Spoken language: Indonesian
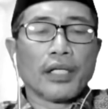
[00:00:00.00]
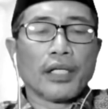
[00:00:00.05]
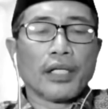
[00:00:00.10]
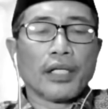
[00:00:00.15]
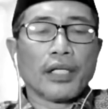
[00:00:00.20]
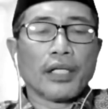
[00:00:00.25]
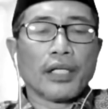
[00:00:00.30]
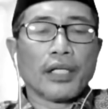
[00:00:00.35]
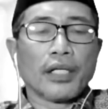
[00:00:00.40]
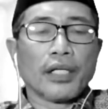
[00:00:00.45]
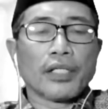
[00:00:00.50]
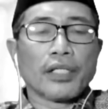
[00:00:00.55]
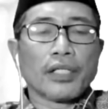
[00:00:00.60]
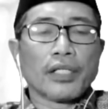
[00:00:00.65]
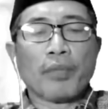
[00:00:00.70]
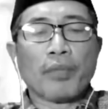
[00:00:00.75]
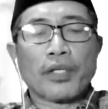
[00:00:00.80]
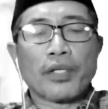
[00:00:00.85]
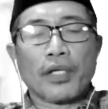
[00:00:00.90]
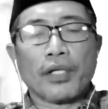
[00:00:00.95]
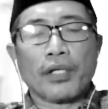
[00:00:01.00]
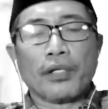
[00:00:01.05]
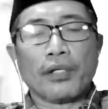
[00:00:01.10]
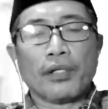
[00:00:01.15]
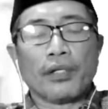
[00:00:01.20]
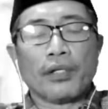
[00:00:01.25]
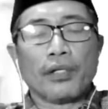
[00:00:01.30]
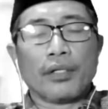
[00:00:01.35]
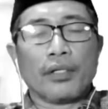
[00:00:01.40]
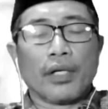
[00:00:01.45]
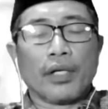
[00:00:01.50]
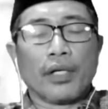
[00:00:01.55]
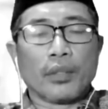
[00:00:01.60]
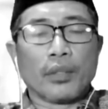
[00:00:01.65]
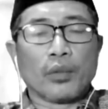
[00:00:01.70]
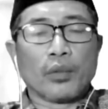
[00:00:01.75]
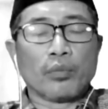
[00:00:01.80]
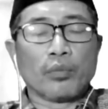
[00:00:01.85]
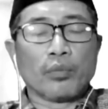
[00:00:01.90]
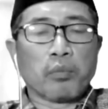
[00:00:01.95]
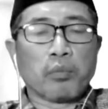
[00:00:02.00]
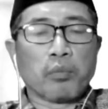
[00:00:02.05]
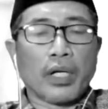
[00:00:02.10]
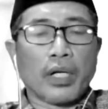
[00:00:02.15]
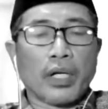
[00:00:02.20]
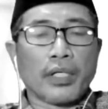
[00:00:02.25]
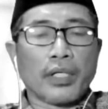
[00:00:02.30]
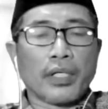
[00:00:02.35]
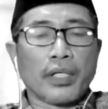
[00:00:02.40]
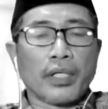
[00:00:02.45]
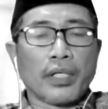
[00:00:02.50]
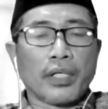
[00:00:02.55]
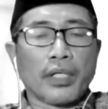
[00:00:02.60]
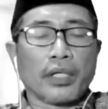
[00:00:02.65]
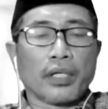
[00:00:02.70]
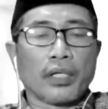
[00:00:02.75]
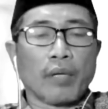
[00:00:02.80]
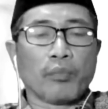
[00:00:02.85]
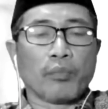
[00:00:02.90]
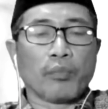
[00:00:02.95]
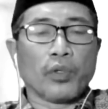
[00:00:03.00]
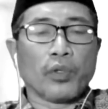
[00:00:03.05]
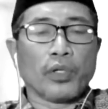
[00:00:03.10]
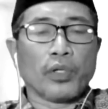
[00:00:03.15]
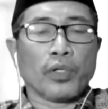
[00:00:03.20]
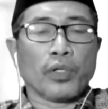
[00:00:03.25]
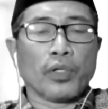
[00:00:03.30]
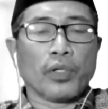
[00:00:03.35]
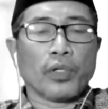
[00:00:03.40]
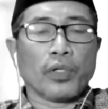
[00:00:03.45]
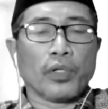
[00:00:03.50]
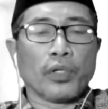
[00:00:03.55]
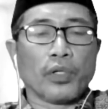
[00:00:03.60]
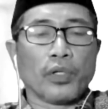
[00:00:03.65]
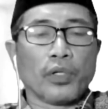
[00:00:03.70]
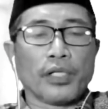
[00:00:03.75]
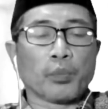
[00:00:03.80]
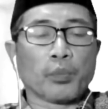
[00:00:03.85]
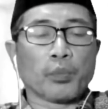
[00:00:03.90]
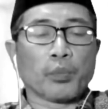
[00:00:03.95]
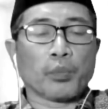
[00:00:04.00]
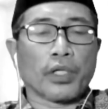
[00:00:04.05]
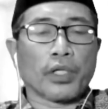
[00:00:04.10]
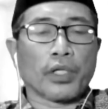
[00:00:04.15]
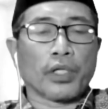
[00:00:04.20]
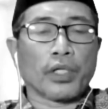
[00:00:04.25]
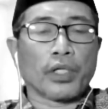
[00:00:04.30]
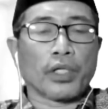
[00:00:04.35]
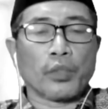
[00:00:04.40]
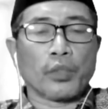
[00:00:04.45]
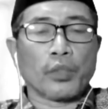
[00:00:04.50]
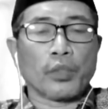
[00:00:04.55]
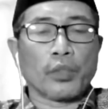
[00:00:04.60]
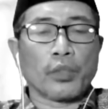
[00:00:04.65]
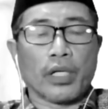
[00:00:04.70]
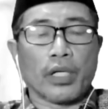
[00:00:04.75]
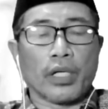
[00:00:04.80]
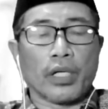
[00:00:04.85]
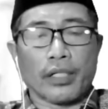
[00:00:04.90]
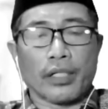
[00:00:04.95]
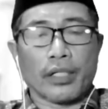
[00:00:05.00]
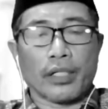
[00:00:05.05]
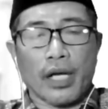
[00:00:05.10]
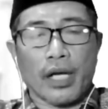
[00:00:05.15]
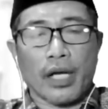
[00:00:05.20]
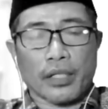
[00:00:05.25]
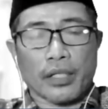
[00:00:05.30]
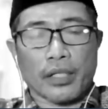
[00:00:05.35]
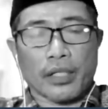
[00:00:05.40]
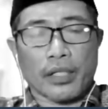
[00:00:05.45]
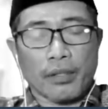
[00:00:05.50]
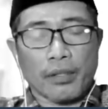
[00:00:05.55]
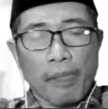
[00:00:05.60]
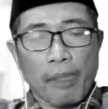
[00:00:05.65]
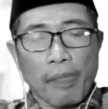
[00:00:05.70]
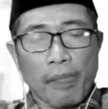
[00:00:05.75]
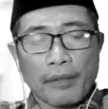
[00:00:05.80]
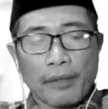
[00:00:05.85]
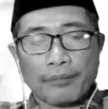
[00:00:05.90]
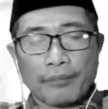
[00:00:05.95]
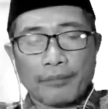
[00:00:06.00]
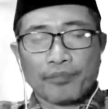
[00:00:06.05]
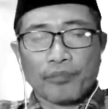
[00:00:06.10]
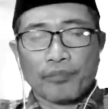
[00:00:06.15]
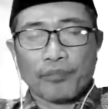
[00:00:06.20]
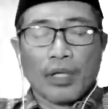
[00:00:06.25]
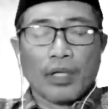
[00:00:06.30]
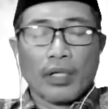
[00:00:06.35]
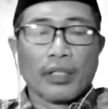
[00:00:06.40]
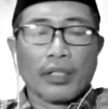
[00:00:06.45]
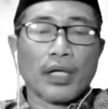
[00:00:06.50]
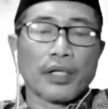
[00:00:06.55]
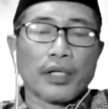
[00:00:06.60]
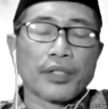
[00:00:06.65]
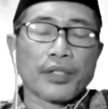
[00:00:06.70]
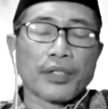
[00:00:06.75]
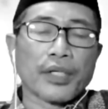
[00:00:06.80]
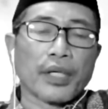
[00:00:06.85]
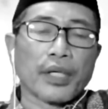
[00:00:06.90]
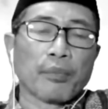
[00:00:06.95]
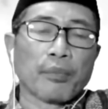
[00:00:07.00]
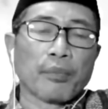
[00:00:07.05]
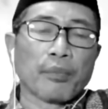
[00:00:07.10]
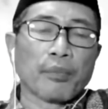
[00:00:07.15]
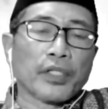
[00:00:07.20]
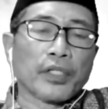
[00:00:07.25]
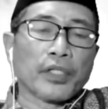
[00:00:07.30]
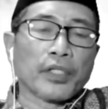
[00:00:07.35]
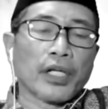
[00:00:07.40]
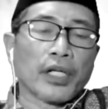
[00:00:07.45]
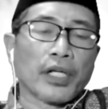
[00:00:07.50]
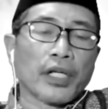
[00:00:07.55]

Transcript: Hmm. Julkifli Abbas kan tidak paham Baitullah. Dianggapnya Baitullah itu batu hajar aswad. Oh iya Baitullah itu.